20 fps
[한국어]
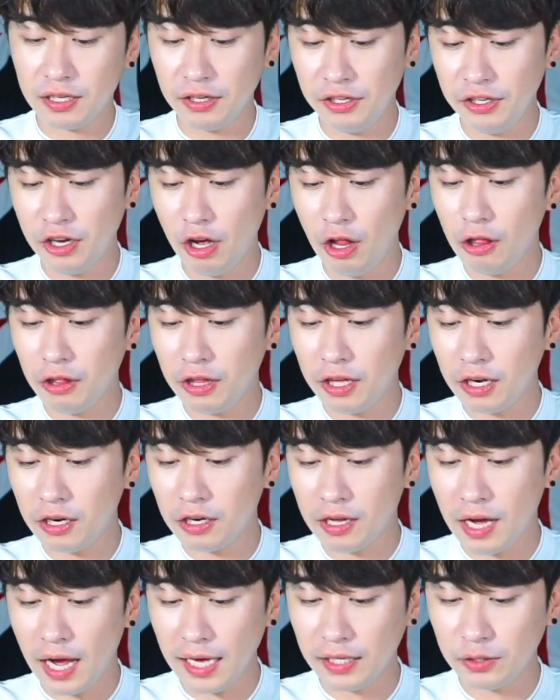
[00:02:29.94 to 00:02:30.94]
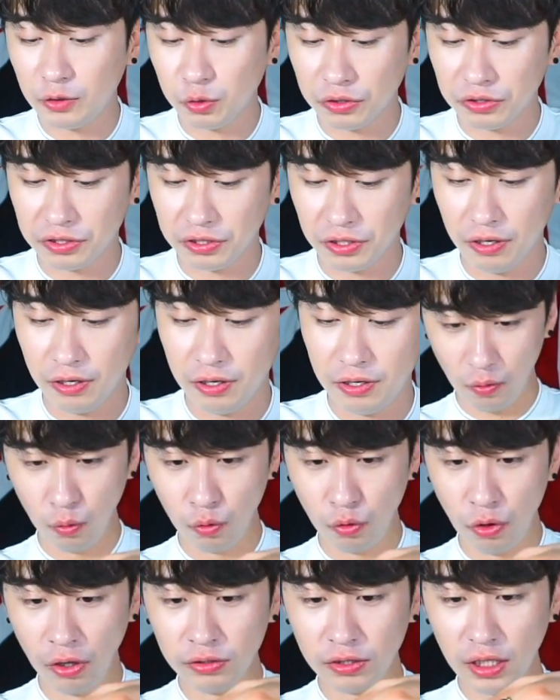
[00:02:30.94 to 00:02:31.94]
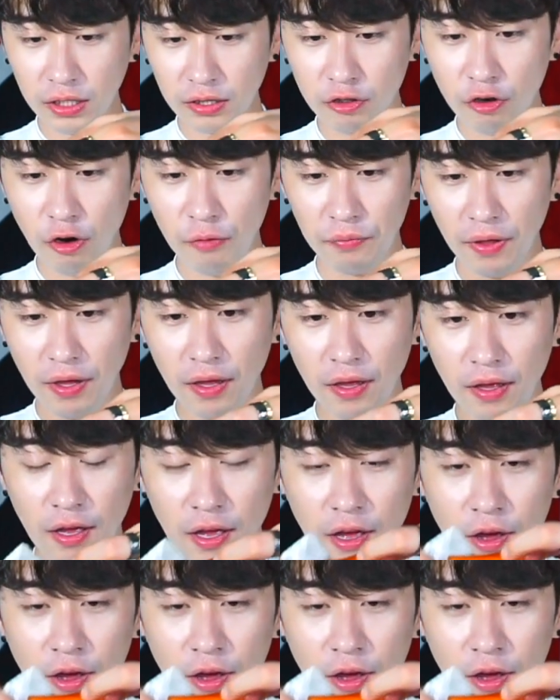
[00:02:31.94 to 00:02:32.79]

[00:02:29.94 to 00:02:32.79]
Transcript: 그 여기를 가해 주었어요. 오, 굉장히 뜨겁네.